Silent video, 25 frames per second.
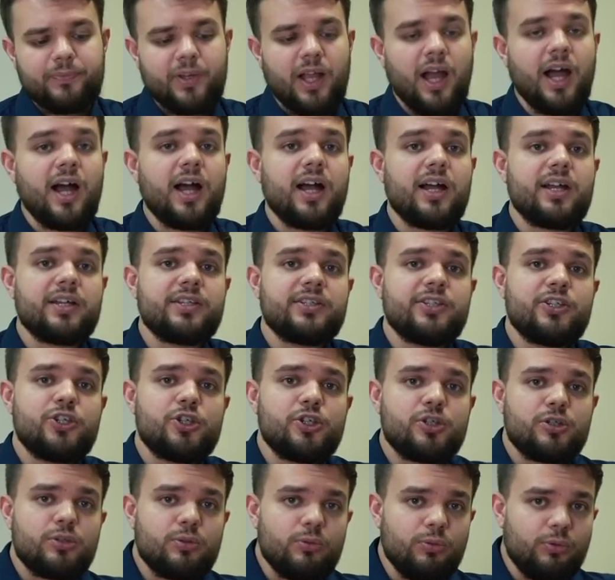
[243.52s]
а
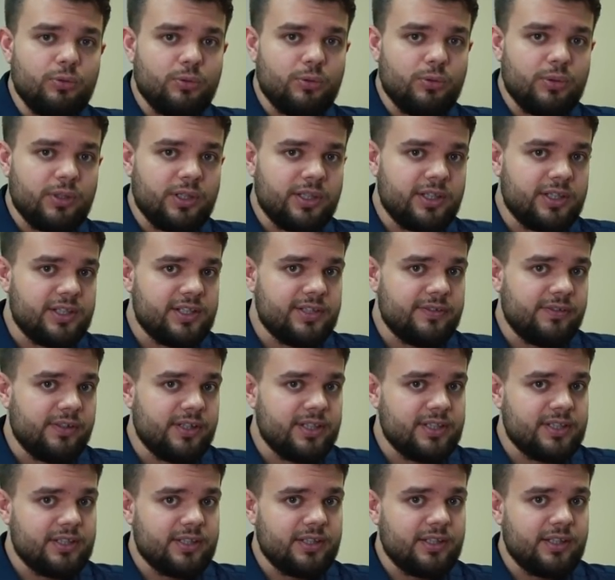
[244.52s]
зачастую это
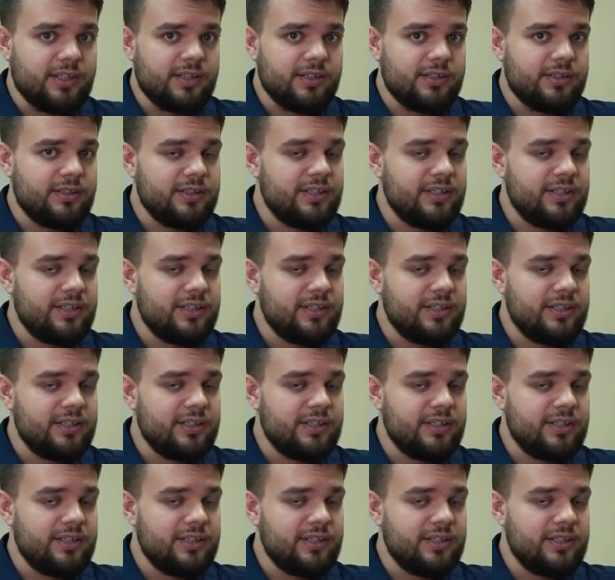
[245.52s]
связано